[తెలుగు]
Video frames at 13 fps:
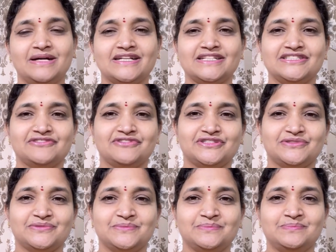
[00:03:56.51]

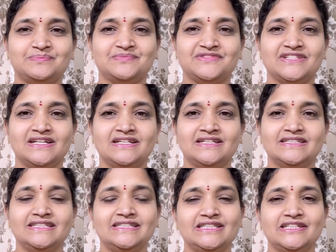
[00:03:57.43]
పాటించవచ్చు
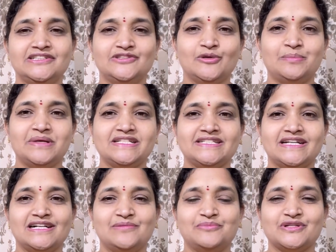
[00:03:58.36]
ఇంతటితో
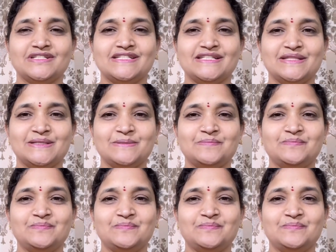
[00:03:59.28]
పంచాంగం ముగిసింది